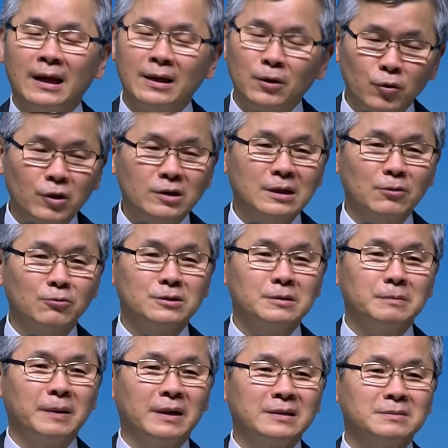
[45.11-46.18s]
되게 오래
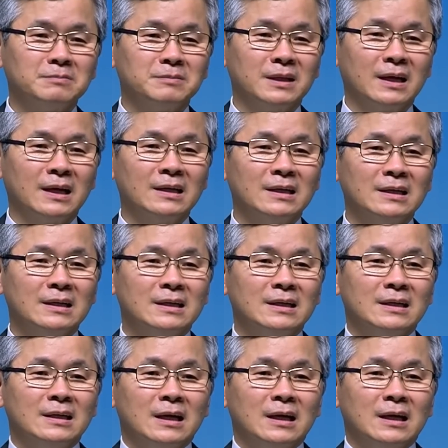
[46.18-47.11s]
살고 싶어 하십니다